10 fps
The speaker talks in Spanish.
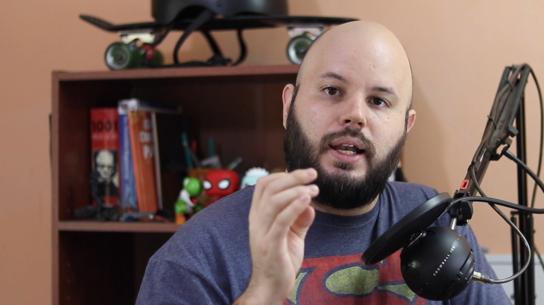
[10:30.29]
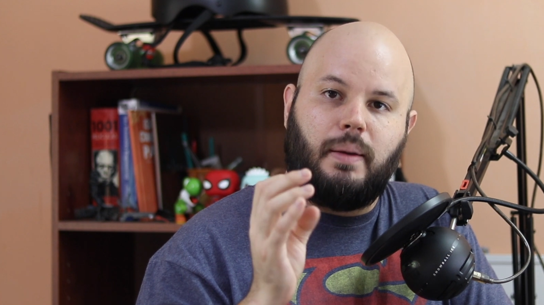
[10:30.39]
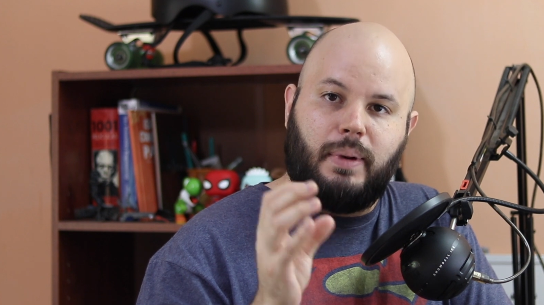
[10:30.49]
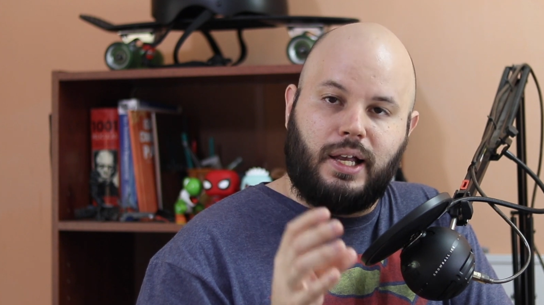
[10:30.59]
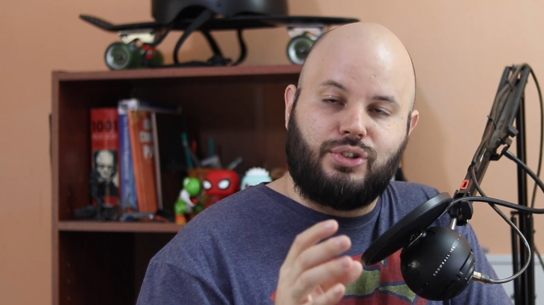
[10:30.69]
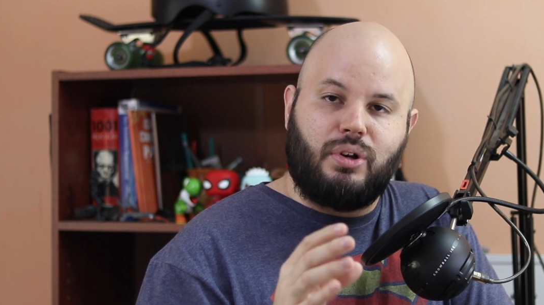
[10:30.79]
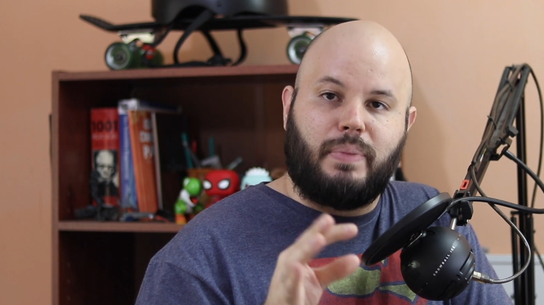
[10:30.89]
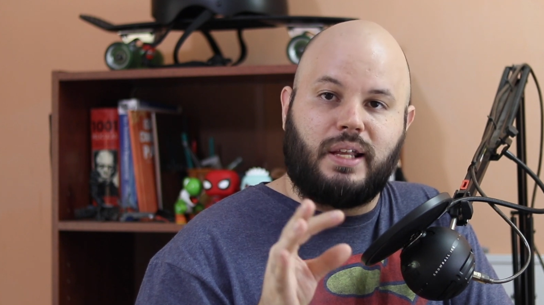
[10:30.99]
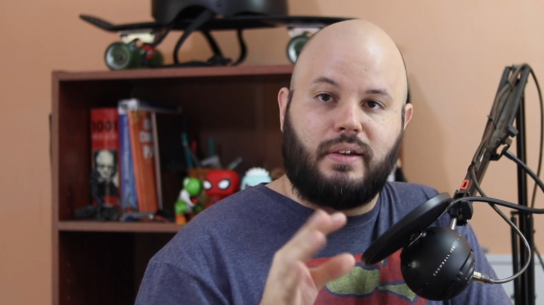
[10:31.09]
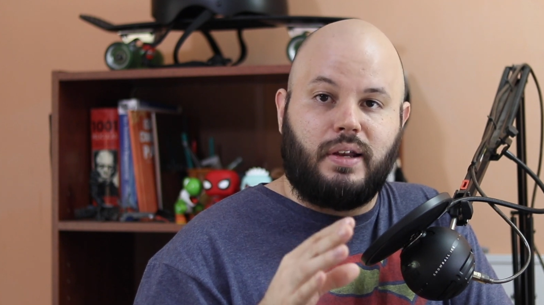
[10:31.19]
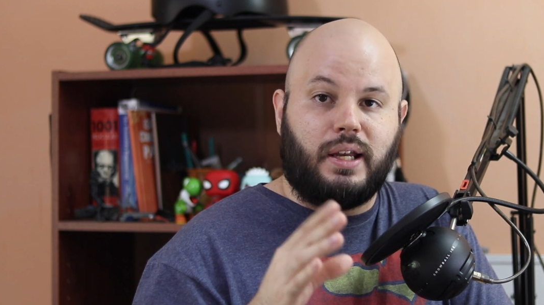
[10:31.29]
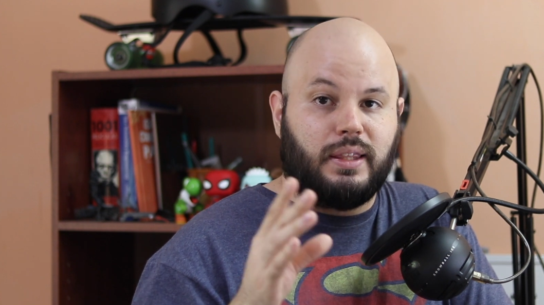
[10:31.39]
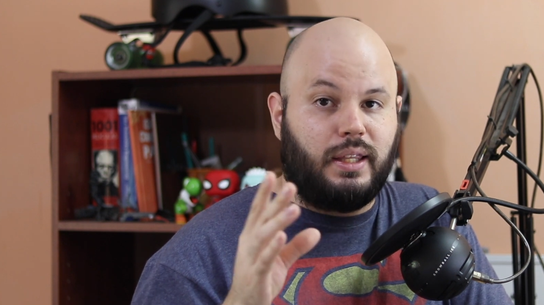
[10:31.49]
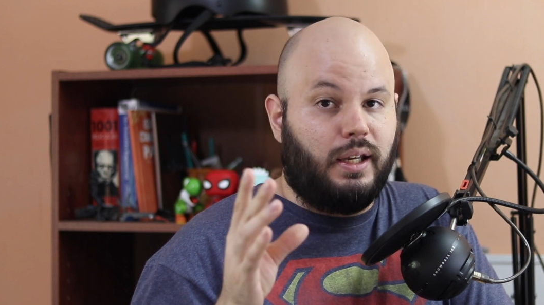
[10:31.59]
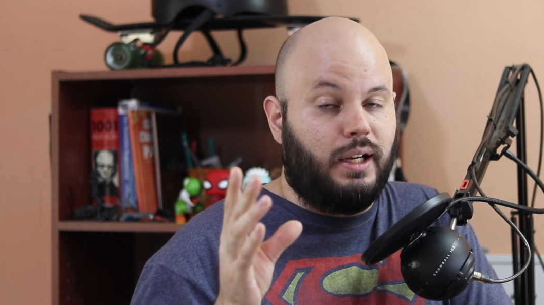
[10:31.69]
la aplicación para saber que
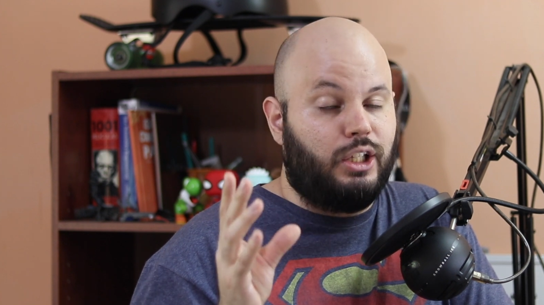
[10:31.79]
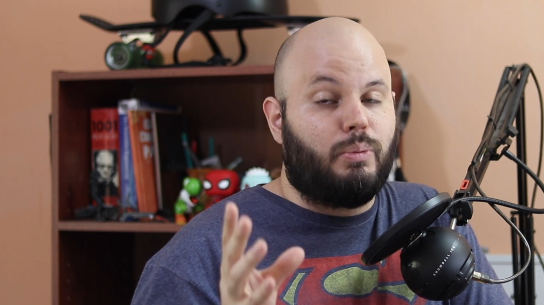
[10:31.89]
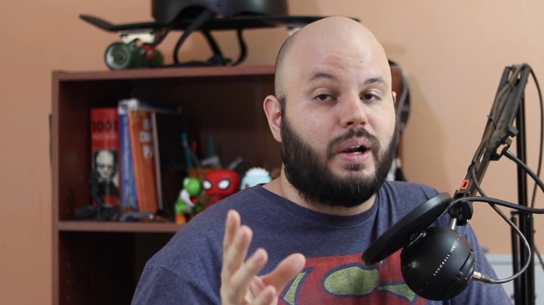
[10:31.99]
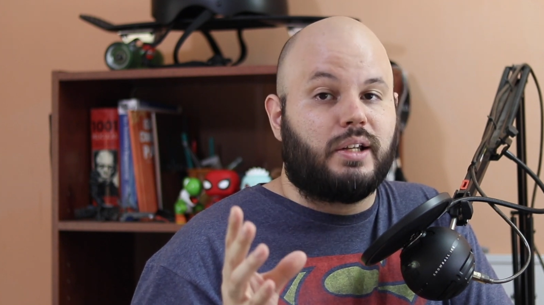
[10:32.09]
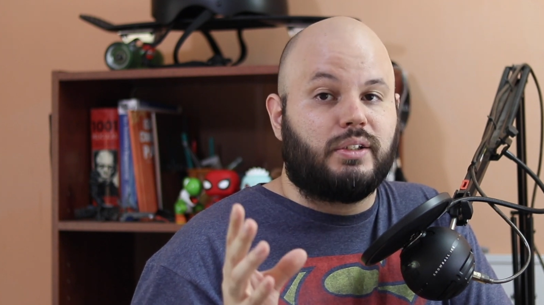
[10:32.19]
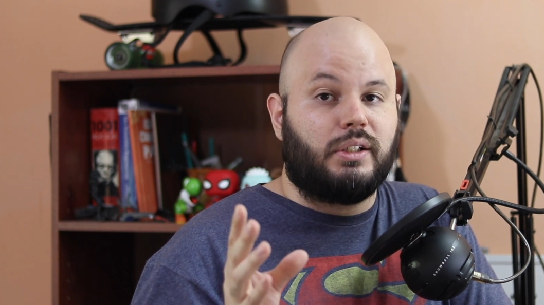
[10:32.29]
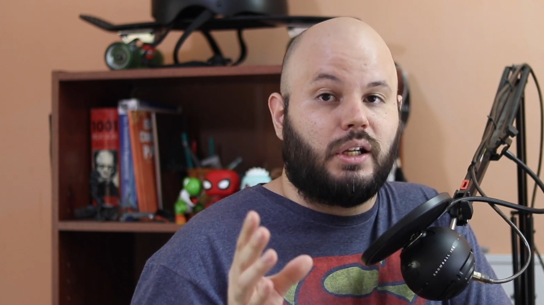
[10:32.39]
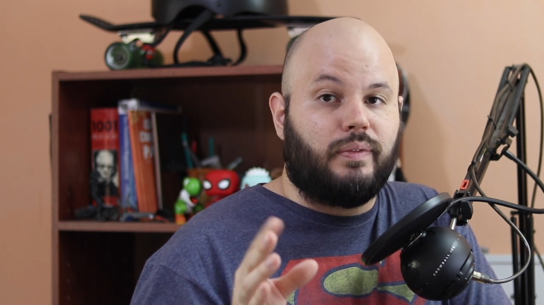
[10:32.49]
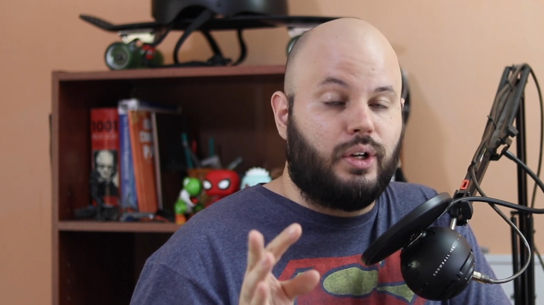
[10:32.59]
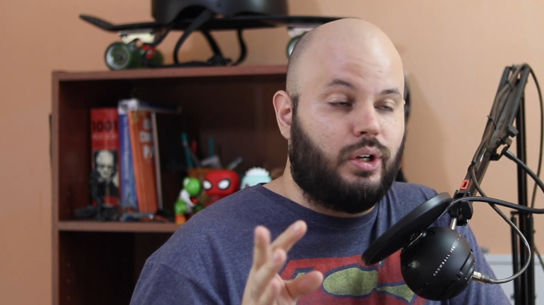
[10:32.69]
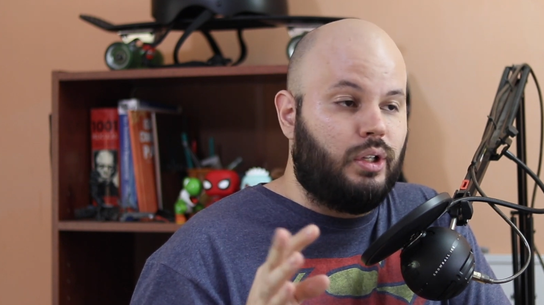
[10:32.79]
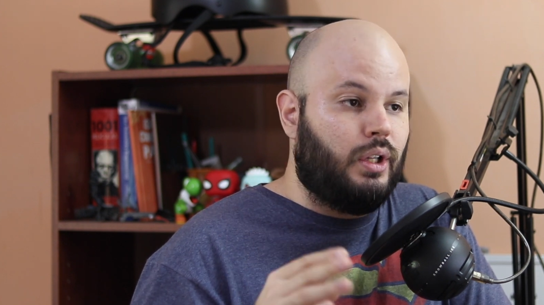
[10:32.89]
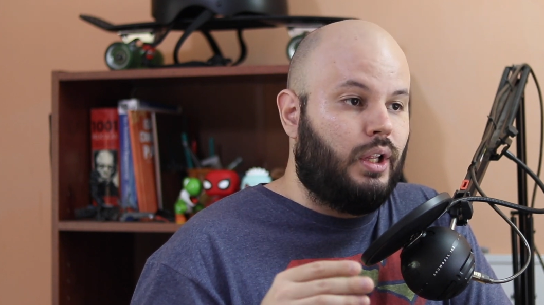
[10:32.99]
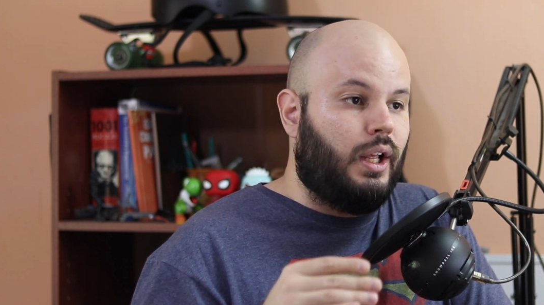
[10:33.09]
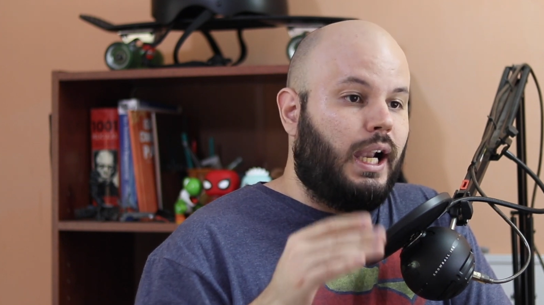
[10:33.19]
esté listo para recibir tráfico,
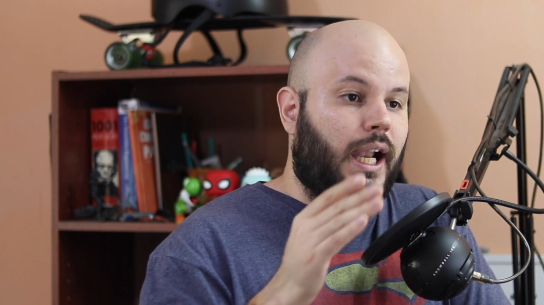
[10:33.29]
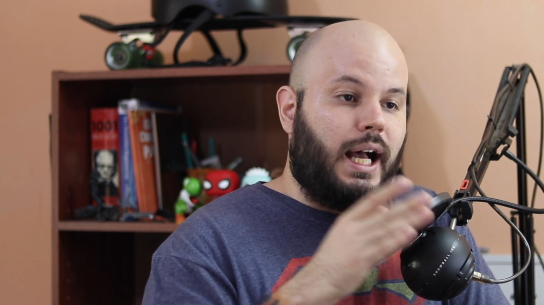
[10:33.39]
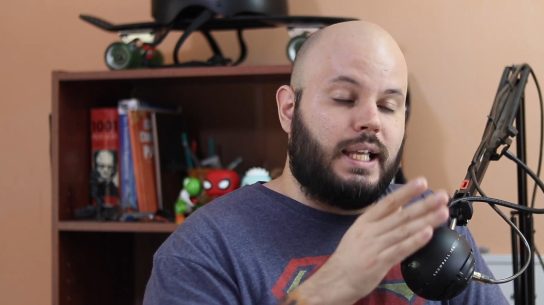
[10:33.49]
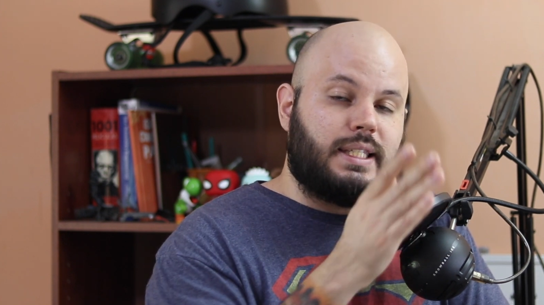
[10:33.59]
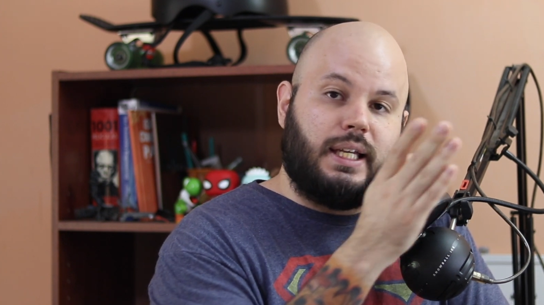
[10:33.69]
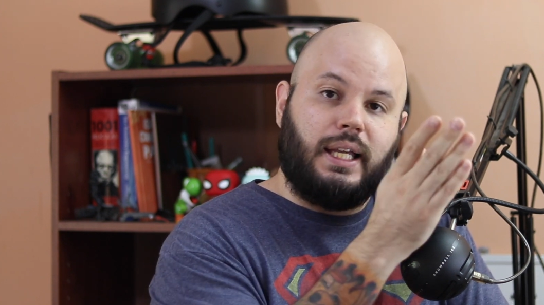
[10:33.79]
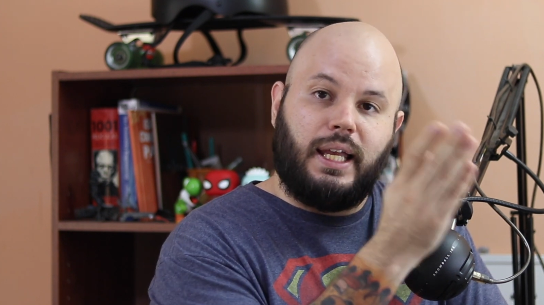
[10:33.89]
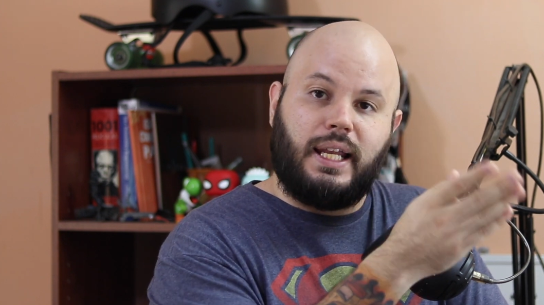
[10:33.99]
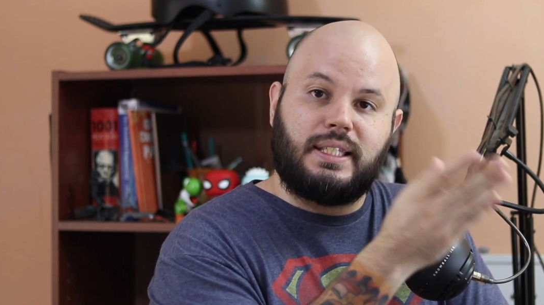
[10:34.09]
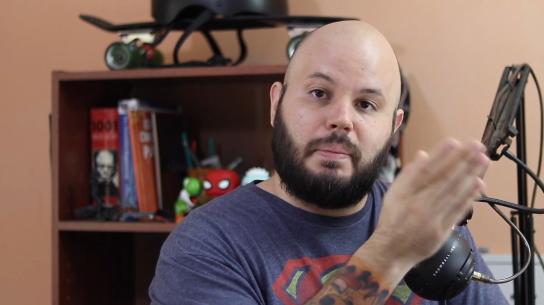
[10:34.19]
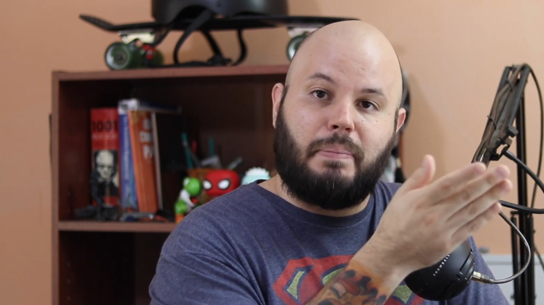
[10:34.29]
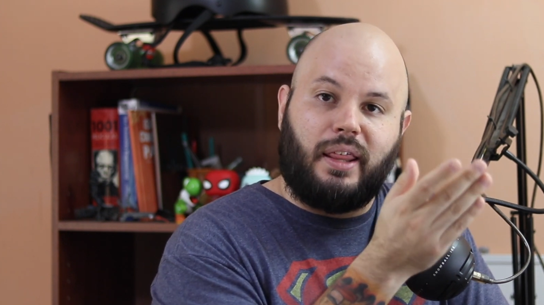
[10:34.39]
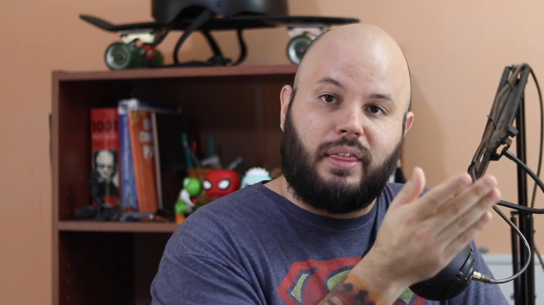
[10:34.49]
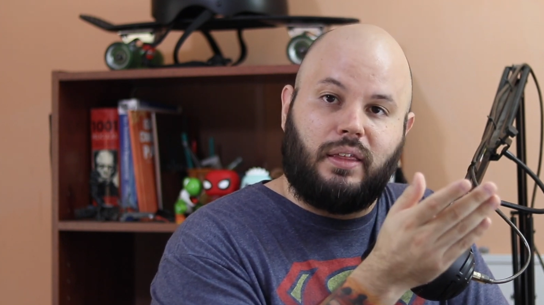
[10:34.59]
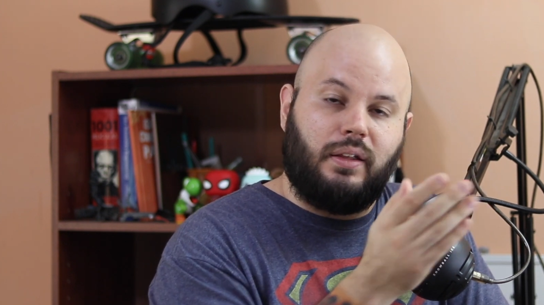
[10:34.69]
las hace en ese path.